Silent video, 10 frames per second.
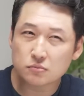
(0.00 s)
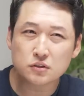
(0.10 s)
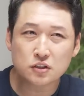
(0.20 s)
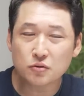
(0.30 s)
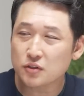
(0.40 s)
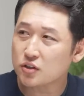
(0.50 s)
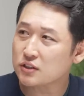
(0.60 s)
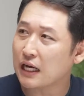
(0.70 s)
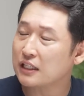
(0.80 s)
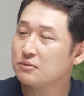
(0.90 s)
그러면 이러면서
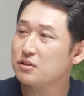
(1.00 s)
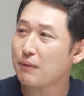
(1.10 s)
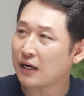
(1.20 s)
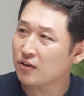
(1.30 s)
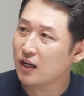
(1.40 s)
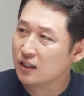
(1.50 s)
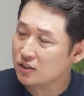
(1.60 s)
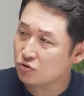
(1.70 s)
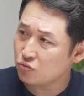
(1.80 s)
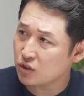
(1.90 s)
자금을
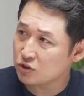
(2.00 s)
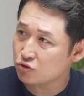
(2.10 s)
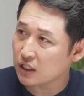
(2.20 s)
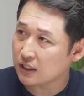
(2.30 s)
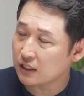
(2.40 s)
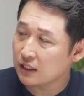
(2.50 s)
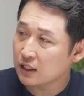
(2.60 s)
마련하기 위한 수단,